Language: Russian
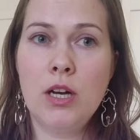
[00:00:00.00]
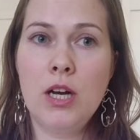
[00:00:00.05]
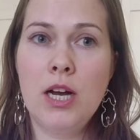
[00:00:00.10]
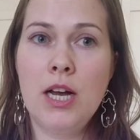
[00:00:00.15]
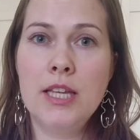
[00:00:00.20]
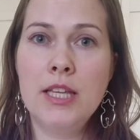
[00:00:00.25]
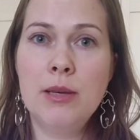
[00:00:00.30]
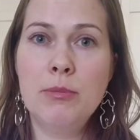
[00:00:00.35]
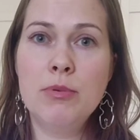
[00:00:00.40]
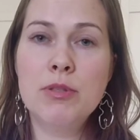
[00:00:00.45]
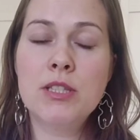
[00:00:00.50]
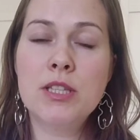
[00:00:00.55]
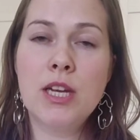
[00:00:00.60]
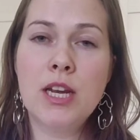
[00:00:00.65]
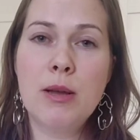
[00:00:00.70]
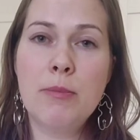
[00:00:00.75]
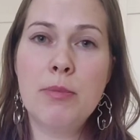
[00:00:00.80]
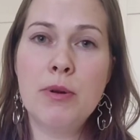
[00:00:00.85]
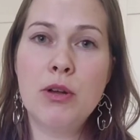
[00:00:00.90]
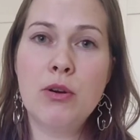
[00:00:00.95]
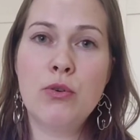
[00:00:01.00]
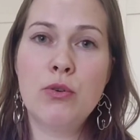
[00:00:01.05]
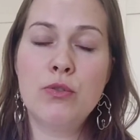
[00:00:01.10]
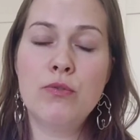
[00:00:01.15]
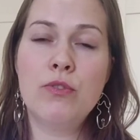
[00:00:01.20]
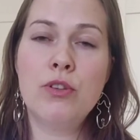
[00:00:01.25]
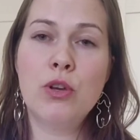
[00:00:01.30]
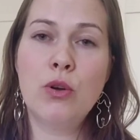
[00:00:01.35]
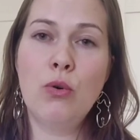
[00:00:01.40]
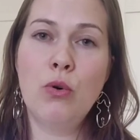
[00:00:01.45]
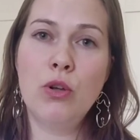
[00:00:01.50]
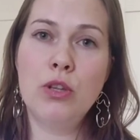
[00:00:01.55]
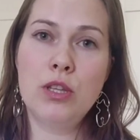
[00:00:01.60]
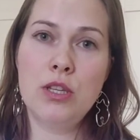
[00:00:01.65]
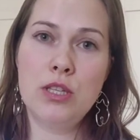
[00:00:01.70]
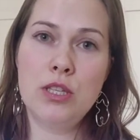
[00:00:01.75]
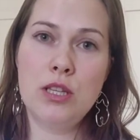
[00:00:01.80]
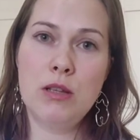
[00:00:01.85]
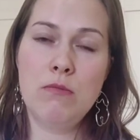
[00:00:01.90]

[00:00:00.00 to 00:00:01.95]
они быстрее приходят в негодность.